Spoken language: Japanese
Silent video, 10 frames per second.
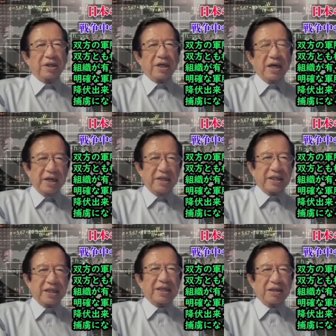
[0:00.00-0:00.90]
考え
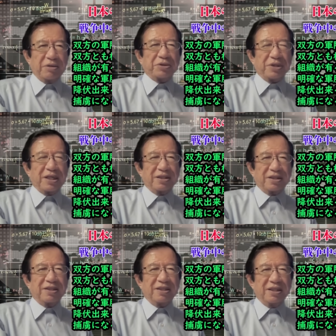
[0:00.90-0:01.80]
なきゃいけない問題なんで
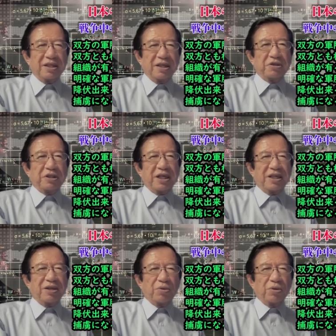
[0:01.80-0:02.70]
す。うっか
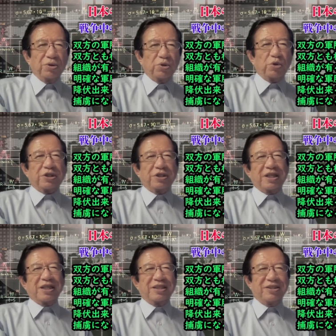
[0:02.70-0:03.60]
りそうですね
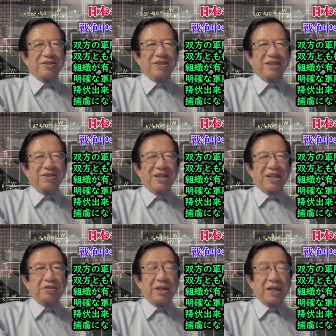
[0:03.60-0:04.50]
なんて言え
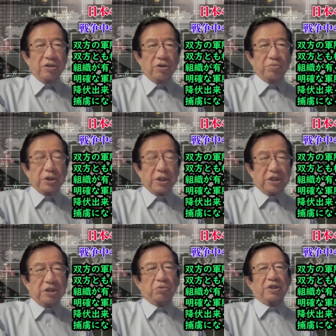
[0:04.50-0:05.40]
ないぐらいの難
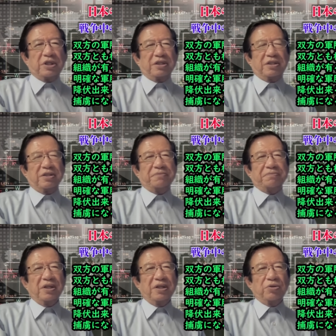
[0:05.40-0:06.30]
しい問題です。
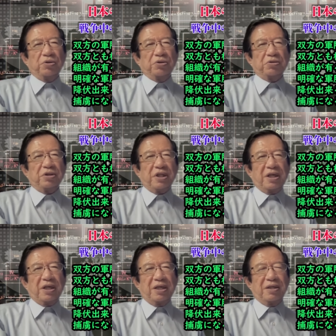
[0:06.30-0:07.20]
そう言っ
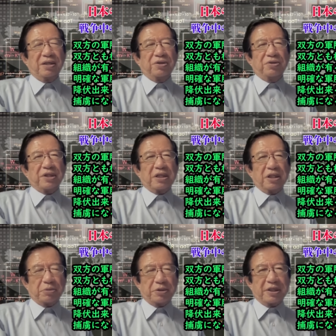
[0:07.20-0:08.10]
て有罪に
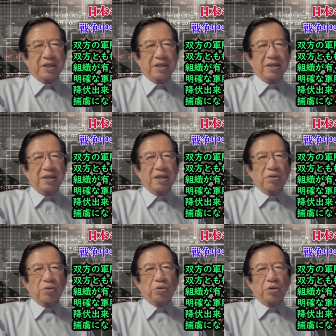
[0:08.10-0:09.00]
なりました。
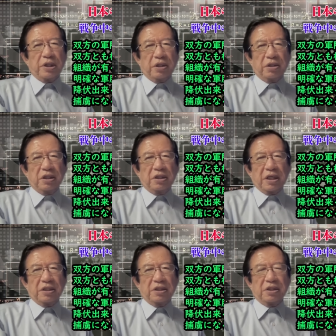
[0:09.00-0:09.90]
この件に
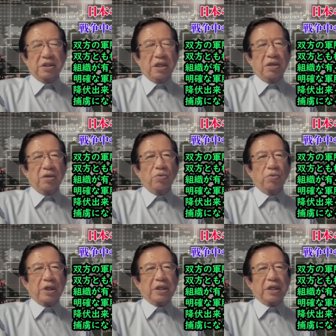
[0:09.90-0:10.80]
対して
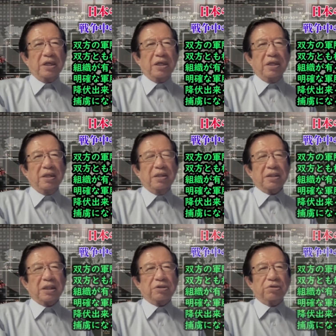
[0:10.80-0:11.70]
岡田
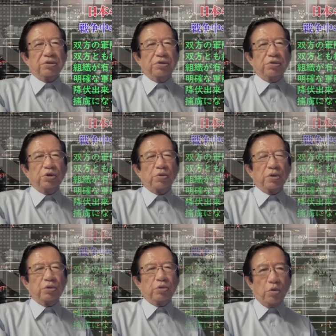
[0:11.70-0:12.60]
佑中将
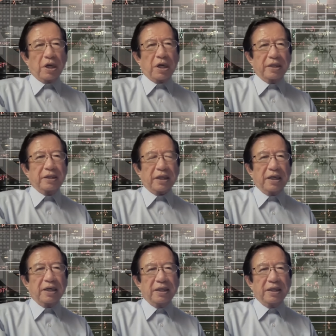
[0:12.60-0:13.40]
はどう考えたか。